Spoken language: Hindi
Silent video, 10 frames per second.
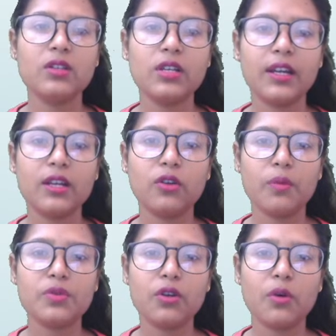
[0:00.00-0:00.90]
करेक्ट
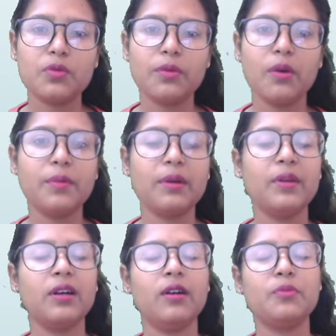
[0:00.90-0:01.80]
ऑप्शन है ऑप्शन
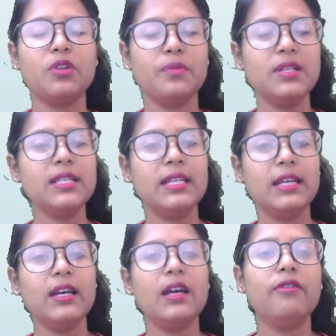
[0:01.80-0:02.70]
ऑप्शन नंबर सी
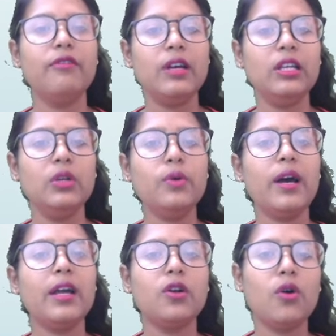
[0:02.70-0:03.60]
वैल्यू
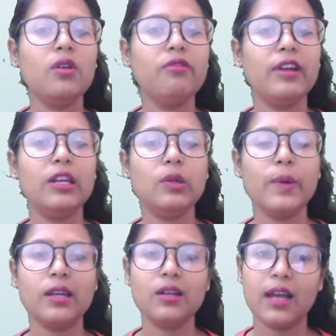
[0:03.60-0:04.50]
एंड नॉन वैल्यू
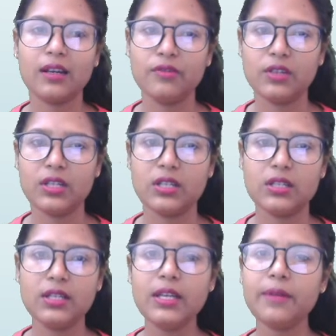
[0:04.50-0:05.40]
एडेड एक्टिविटीज़
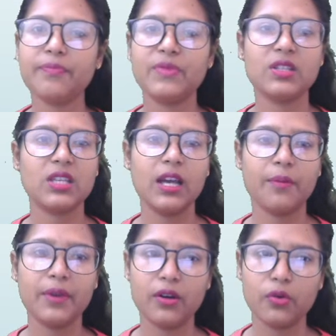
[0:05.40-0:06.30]
ठीक है इसकी
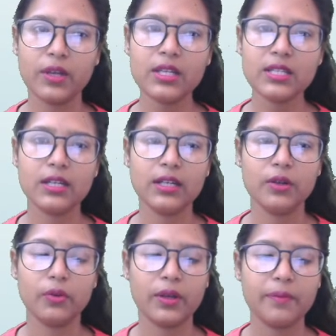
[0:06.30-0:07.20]
आप क्या करोगे स्टडी
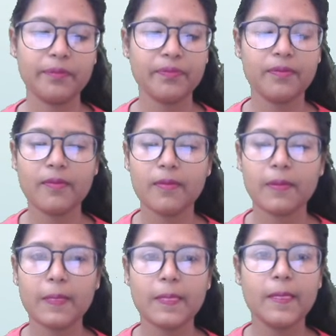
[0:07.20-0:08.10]
करोगे
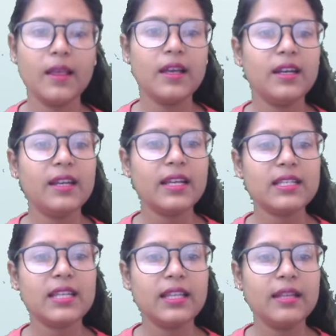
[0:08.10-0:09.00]

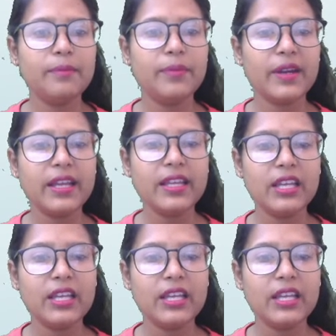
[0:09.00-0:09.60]
नेक्स्ट है द ब्रेक